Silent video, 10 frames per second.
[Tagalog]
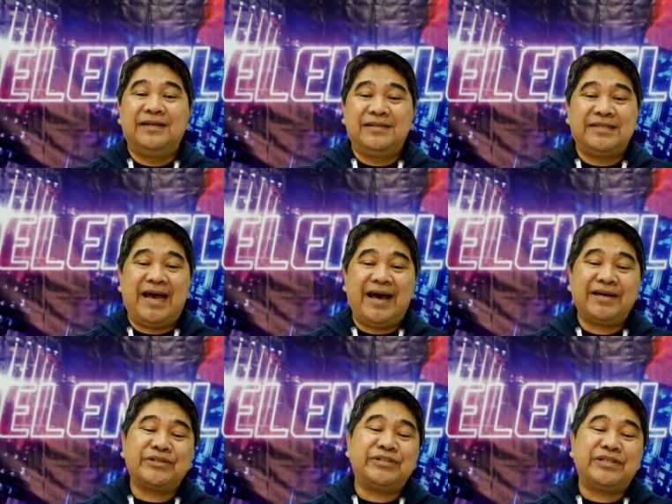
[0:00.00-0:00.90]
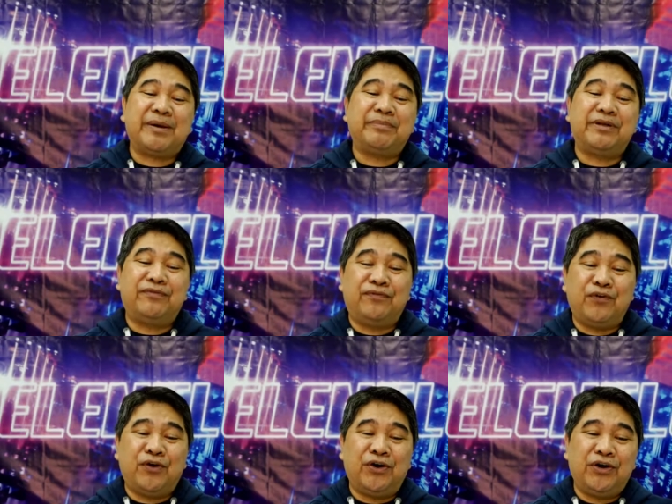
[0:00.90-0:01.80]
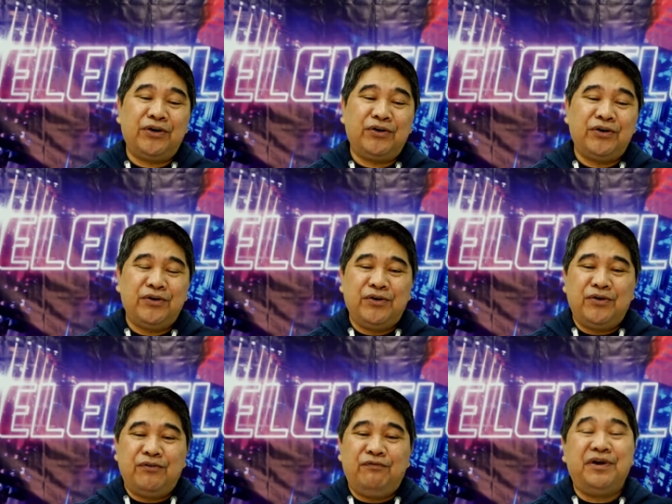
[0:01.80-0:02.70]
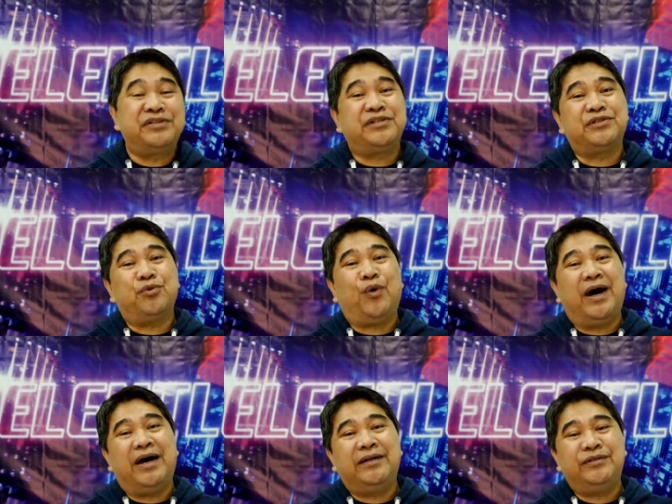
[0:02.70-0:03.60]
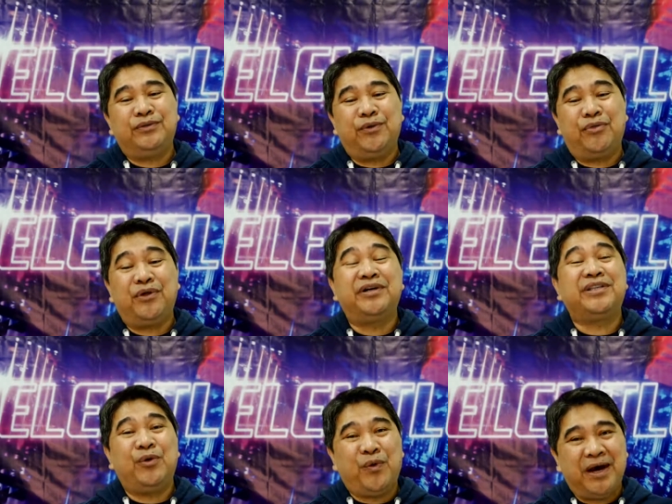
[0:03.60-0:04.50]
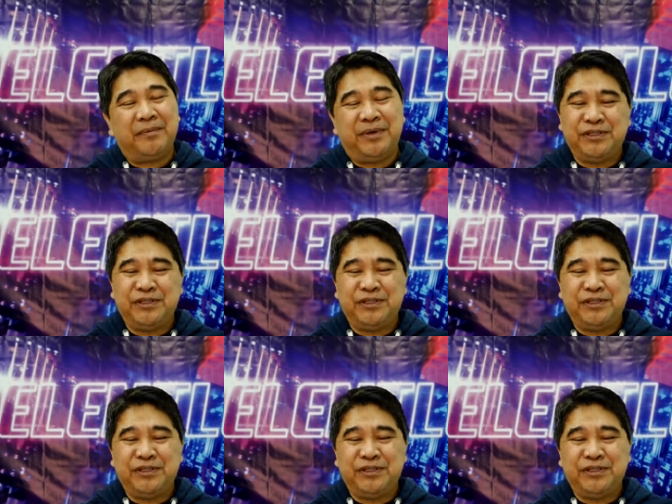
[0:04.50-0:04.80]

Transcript: sa Acts chapter 4 verses 1 to 31.